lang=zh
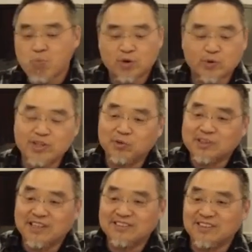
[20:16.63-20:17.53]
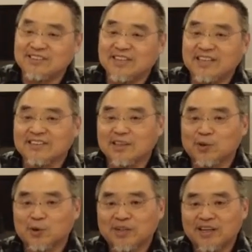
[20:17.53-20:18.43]
所以我相信，在这个
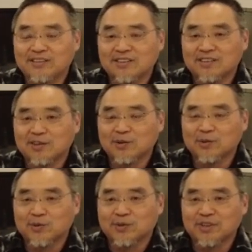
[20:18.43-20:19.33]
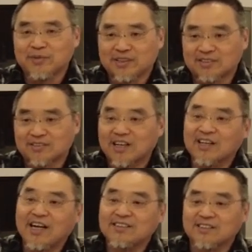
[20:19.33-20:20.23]
犹太人的基督徒里面，刚
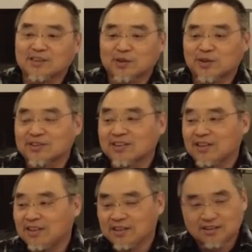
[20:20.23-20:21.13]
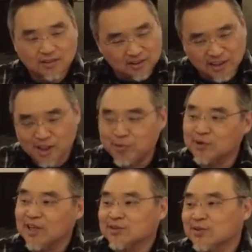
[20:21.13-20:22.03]
开始的时候，可能也
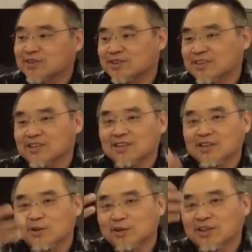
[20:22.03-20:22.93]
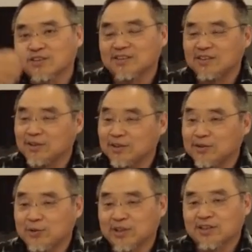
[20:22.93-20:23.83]
碰到这种事情：哥哥有一个，有
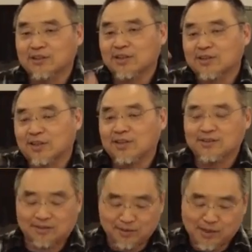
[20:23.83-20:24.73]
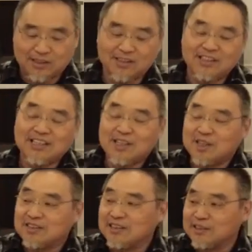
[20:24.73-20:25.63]
娶个嫂嫂，嫂嫂死了，那么。
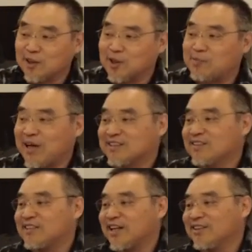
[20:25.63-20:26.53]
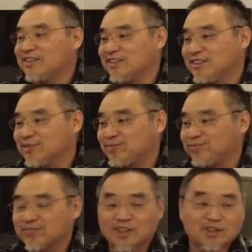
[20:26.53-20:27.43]
这个嫂嫂马上嫁给弟弟，
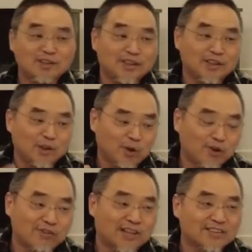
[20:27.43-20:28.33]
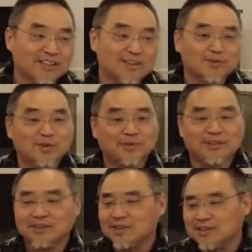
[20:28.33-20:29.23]
跟弟弟同房，这样对不对？
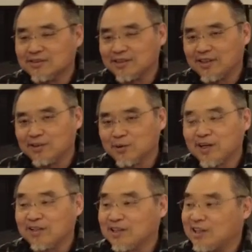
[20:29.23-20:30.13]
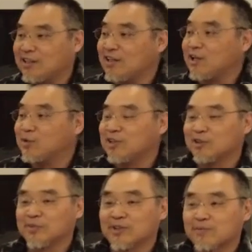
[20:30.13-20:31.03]
这个在犹太人一一点问题
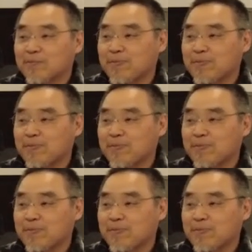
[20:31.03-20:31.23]
都没有。